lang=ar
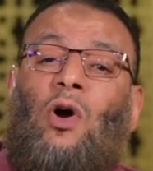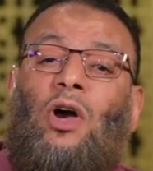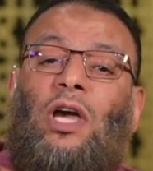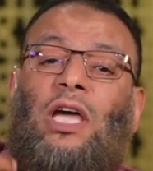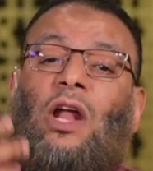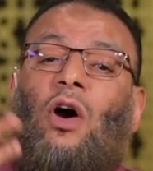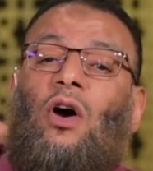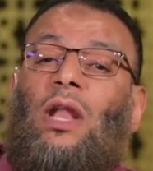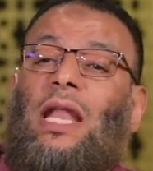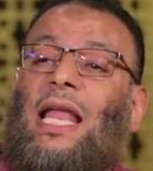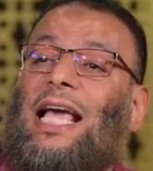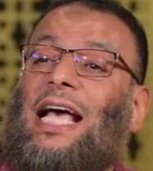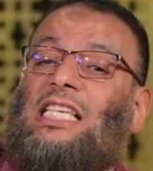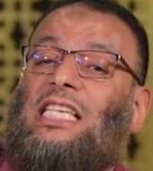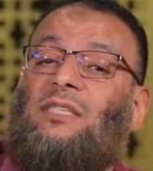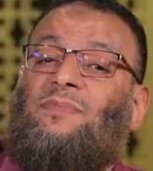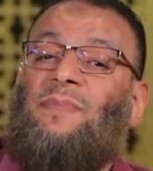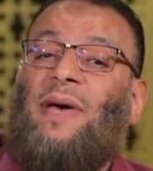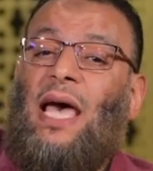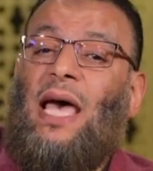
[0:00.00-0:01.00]
ممكن اقول لك
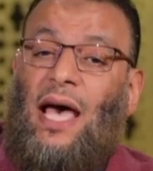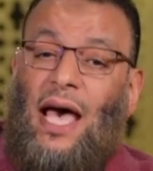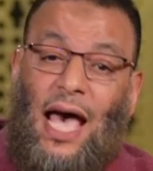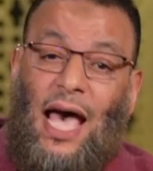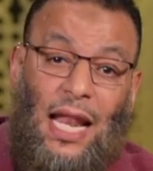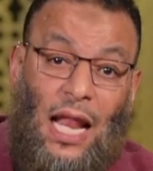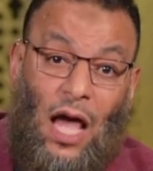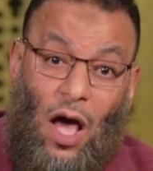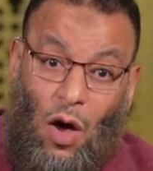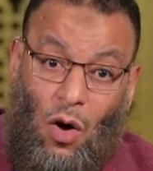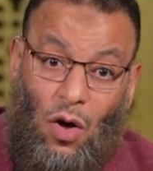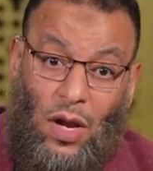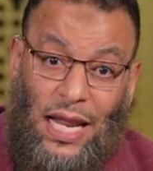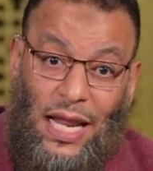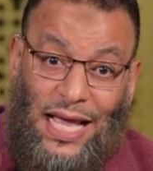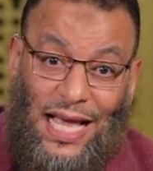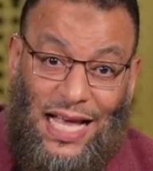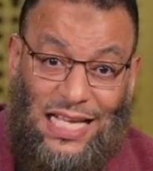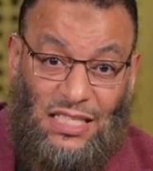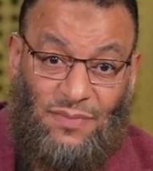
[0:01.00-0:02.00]
اسماء انا هقول
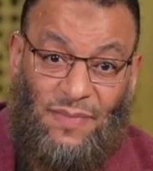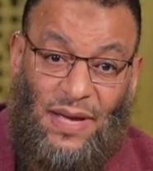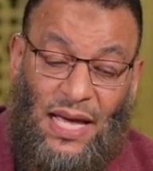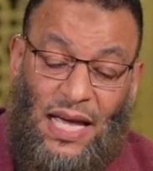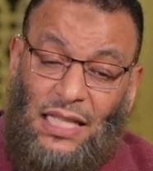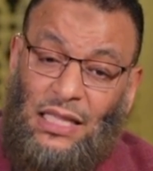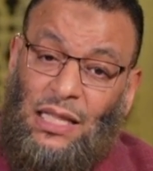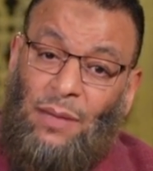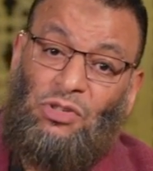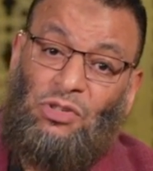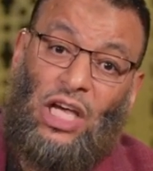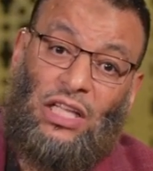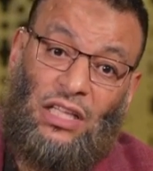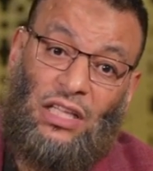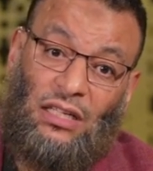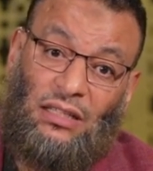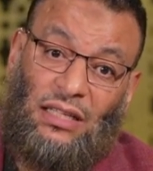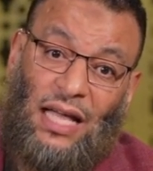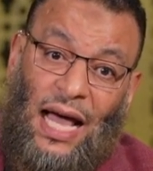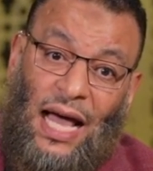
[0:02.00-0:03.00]
لك اسماء انت مش
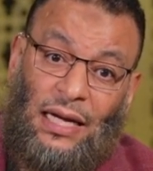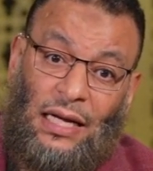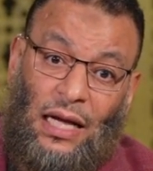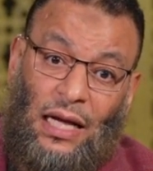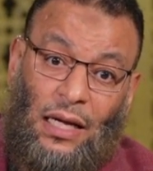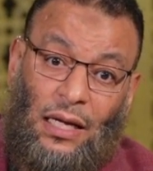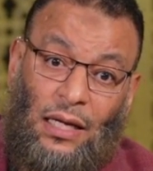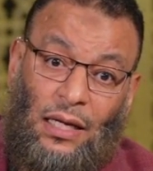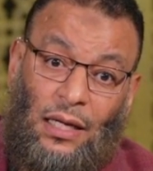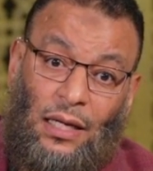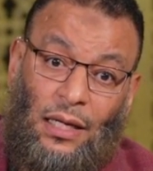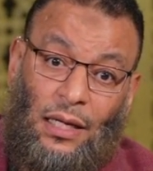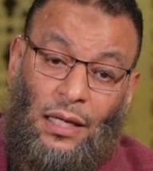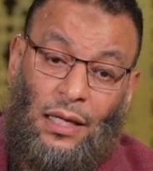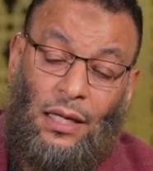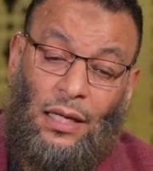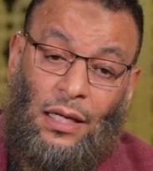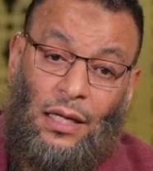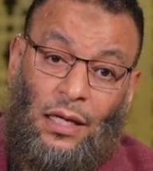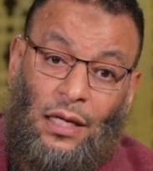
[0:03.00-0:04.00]
هترضى عنها
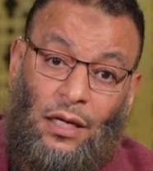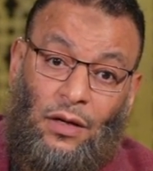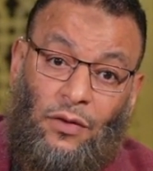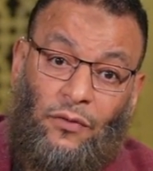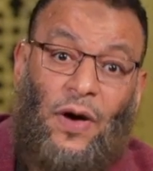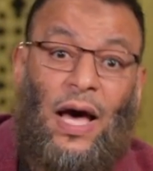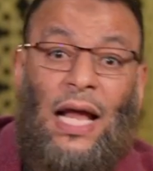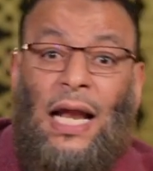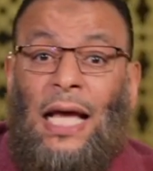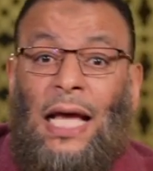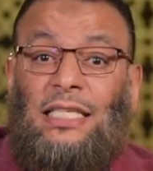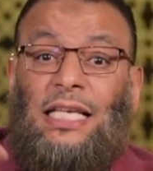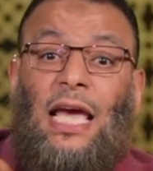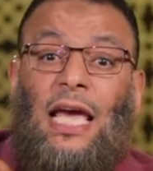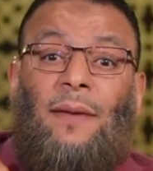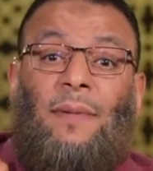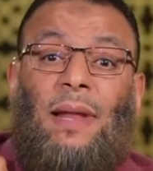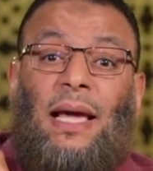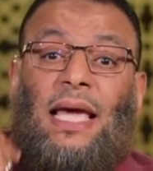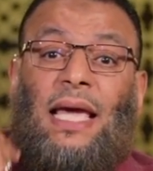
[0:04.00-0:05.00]
فانا
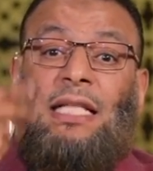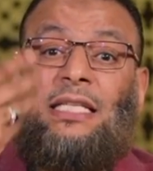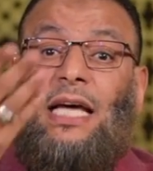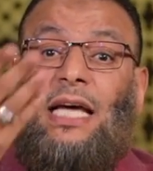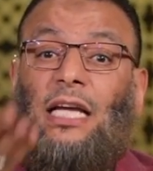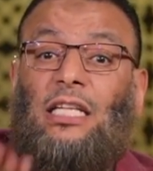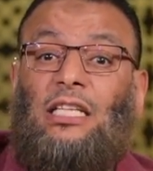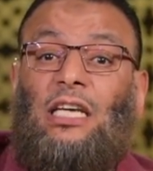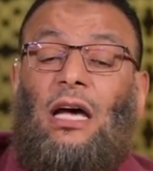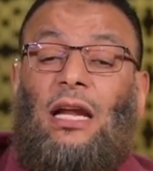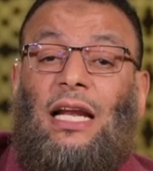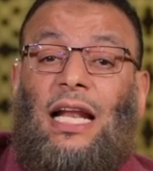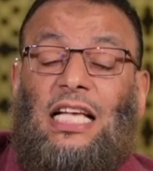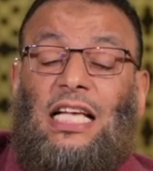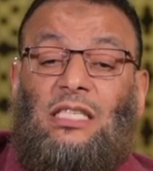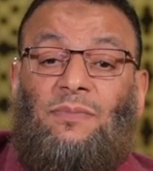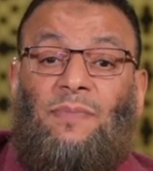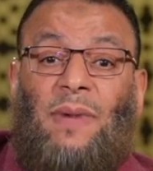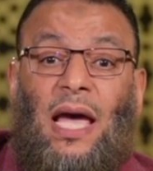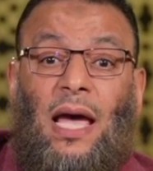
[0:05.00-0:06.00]
سايب لك انت اختيار
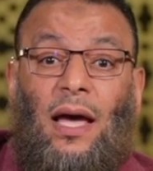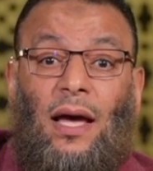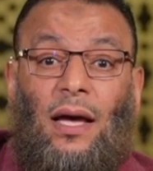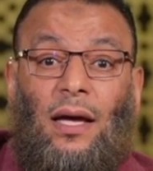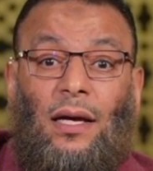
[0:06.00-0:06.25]
الاسماء